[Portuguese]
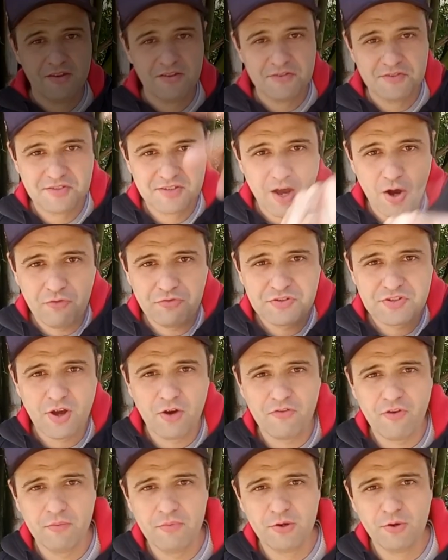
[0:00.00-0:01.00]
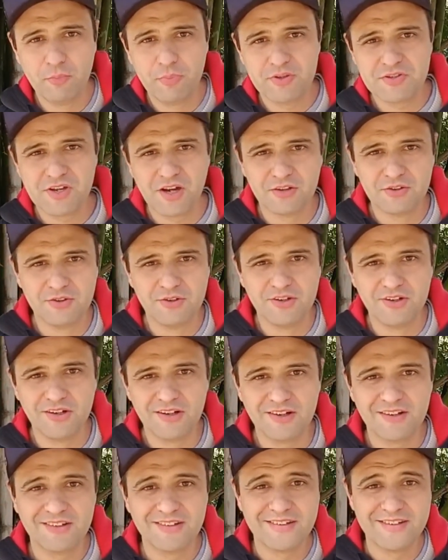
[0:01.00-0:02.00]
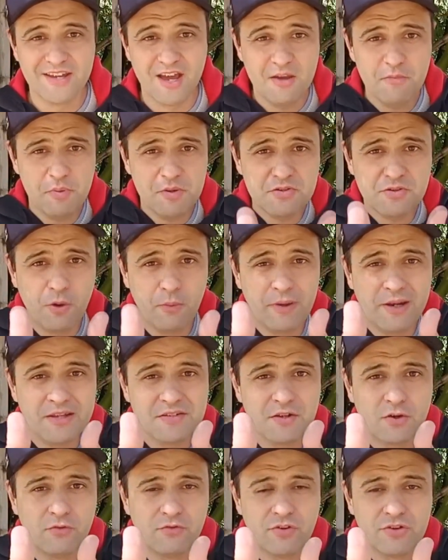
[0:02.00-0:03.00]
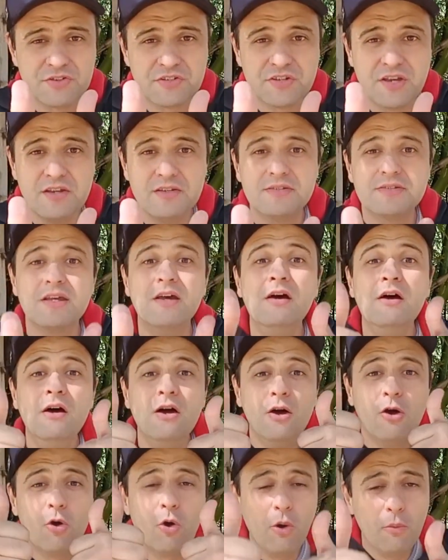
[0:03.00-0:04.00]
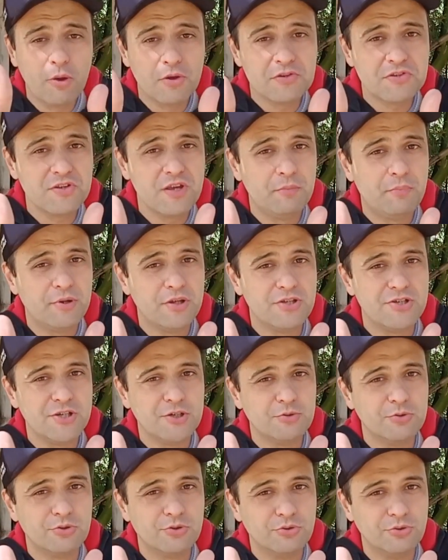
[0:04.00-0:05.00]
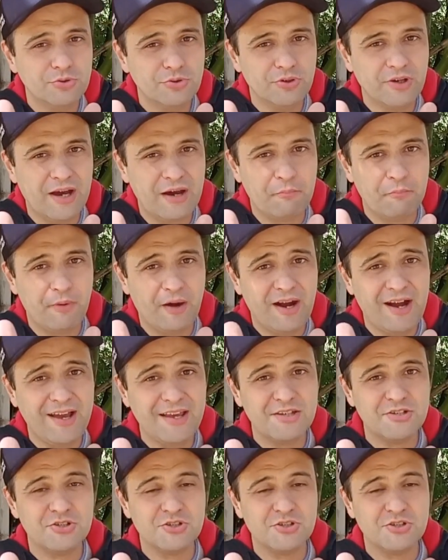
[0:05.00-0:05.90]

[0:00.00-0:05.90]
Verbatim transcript: Salve, salve, amigo pescador! E aí, pessoal, beleza com vocês? Como eu sempre digo, tudo na paz,